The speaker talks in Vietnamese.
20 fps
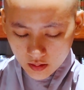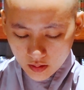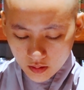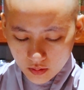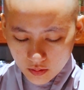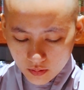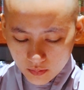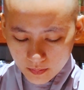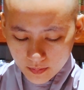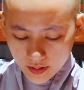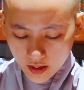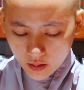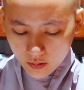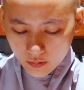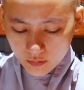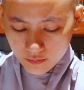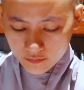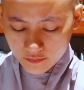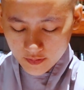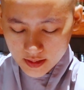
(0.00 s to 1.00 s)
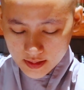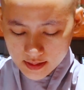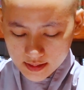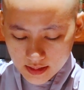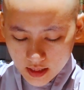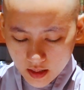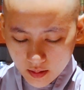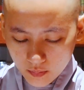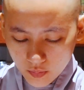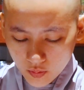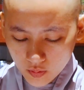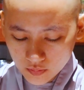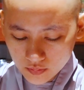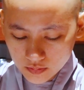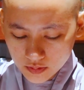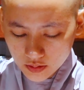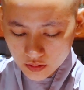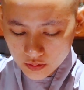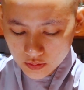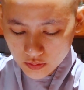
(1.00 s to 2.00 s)
lúc đầu vị sa môn
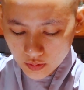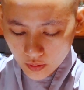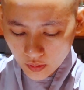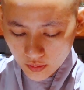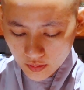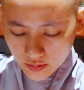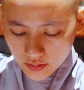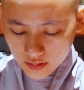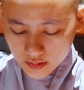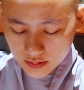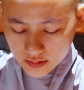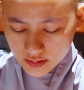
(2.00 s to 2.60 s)
từ chối